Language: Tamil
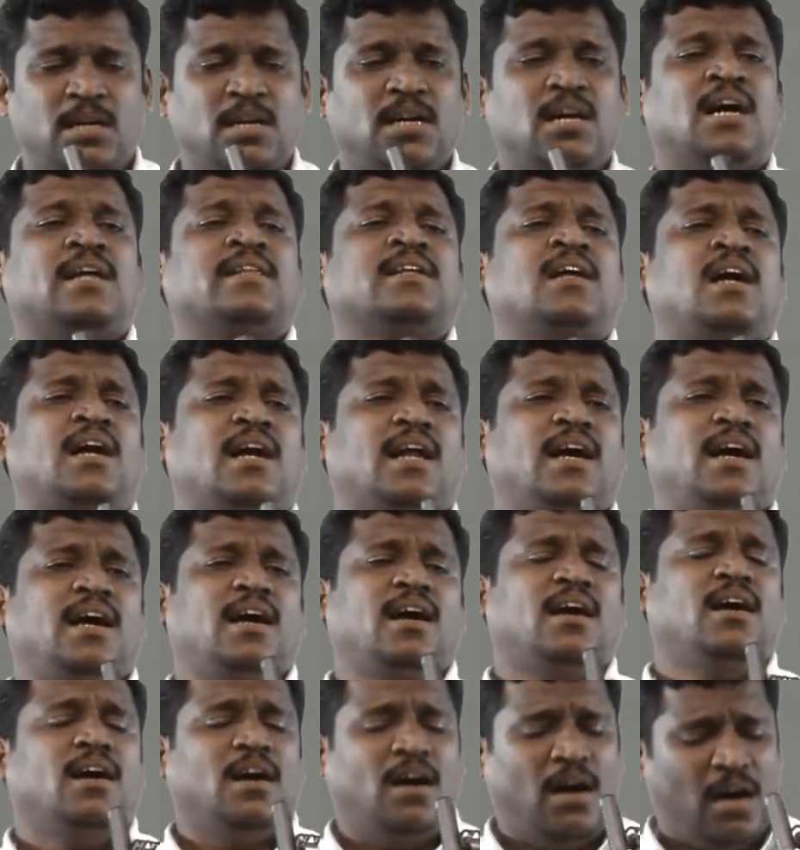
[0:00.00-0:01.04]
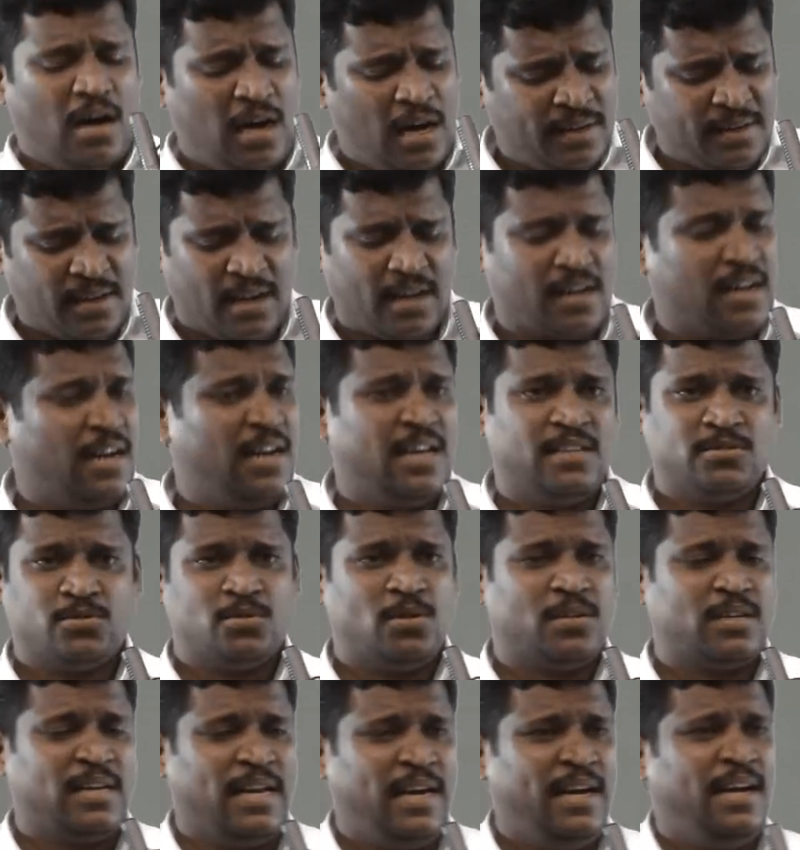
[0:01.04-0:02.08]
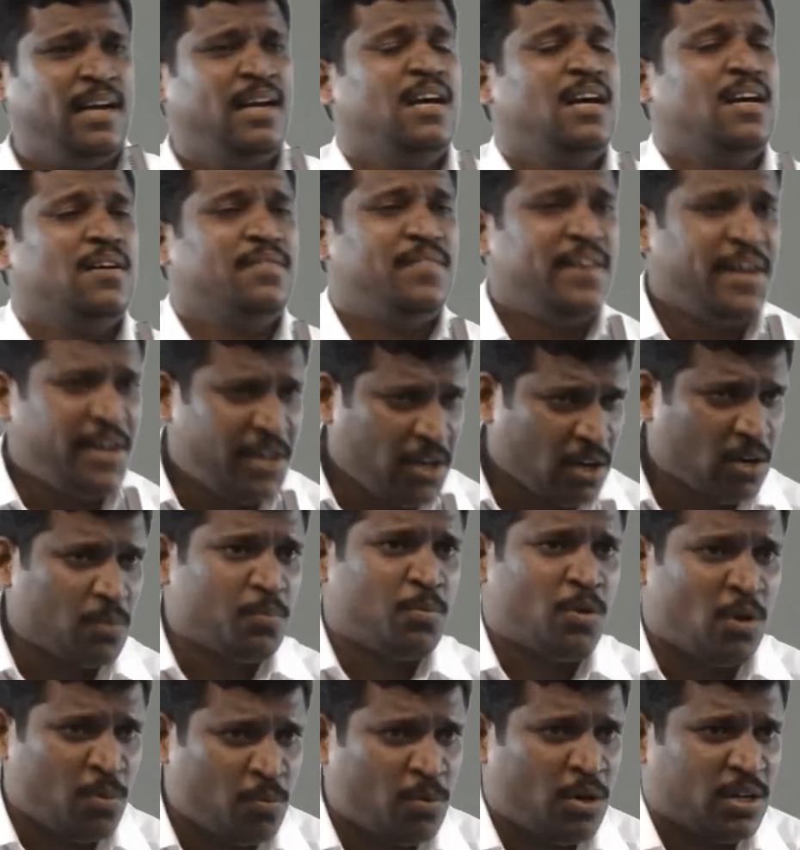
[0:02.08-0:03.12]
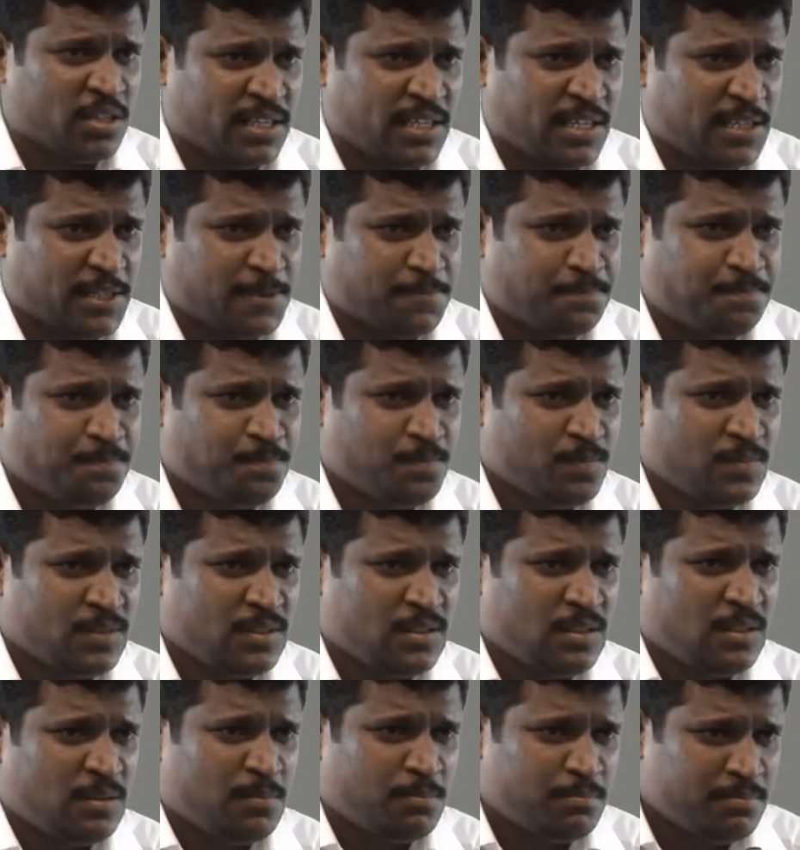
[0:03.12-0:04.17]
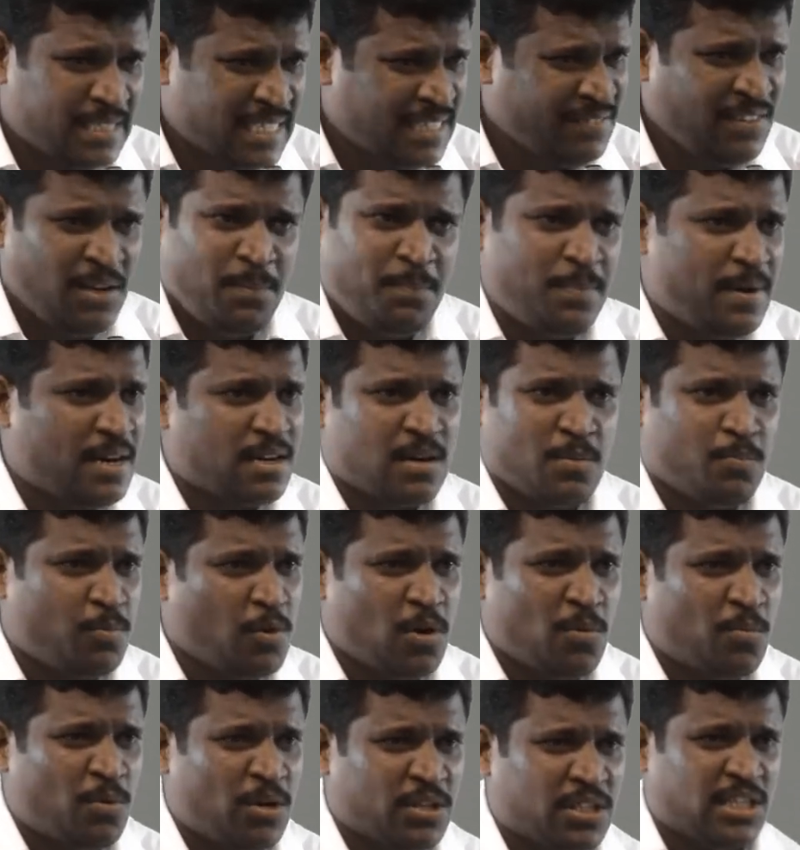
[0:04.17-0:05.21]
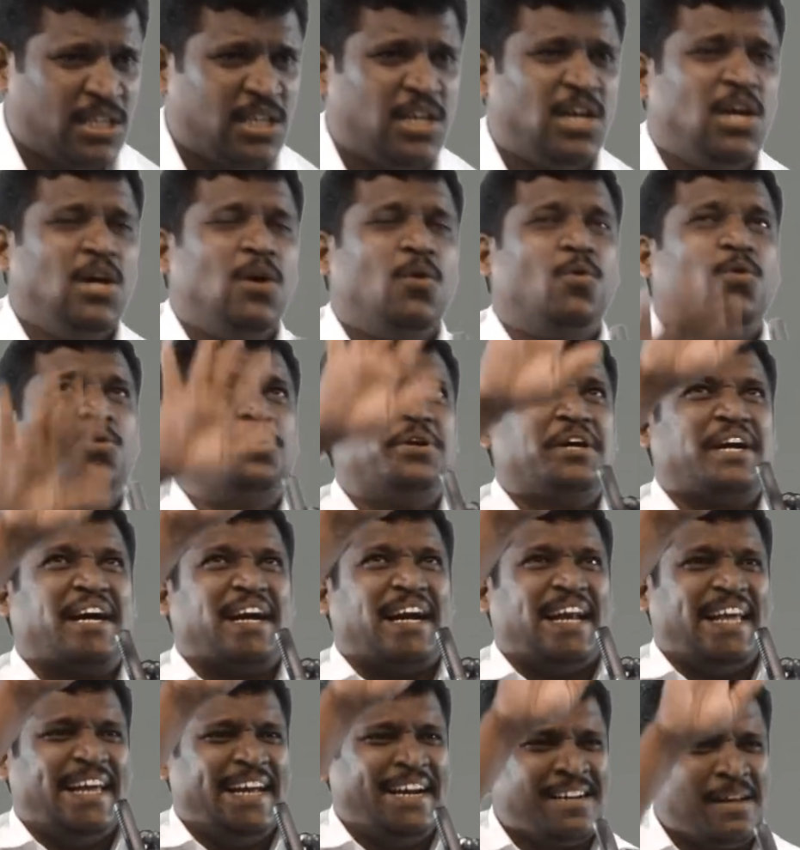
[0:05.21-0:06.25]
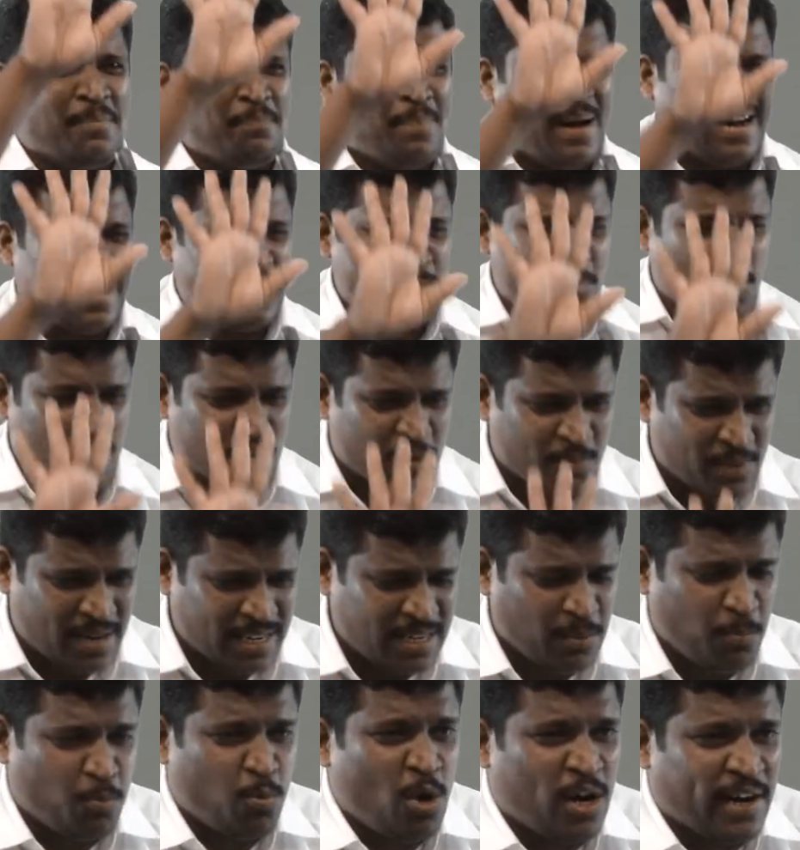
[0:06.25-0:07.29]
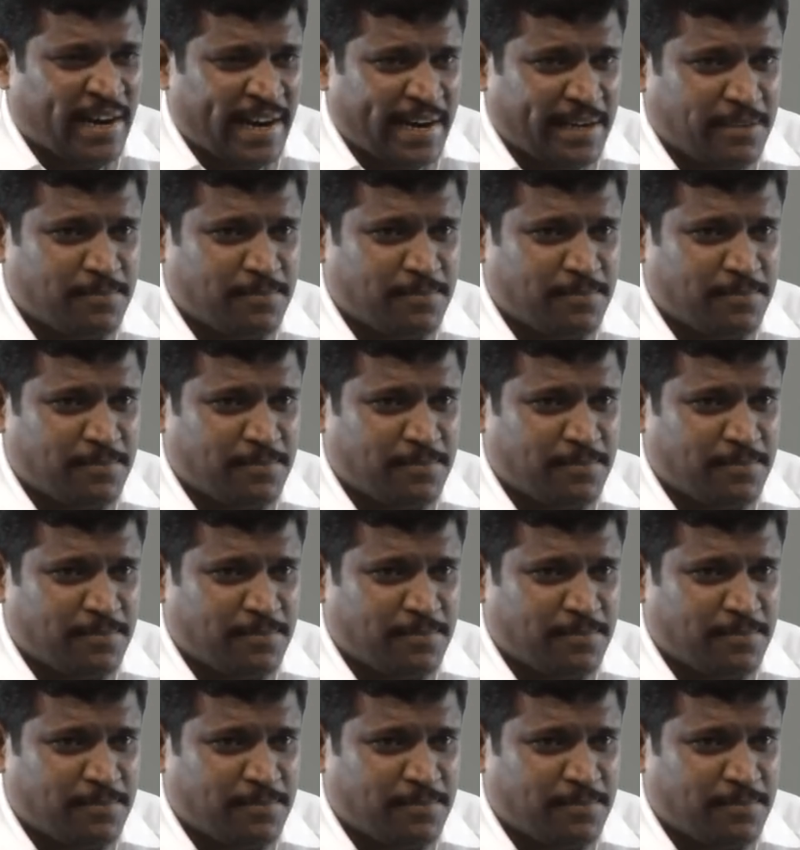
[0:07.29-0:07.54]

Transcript: அதனால் ஆண்களுக்கெல்லாம் சொல்கிறேன் வீட்டுக்கு போகும்போது மனைவி பார்க்க போகும்போது ஒரு கிளைண்ட்டை பார்க்க போகிற மாதிரி போங்க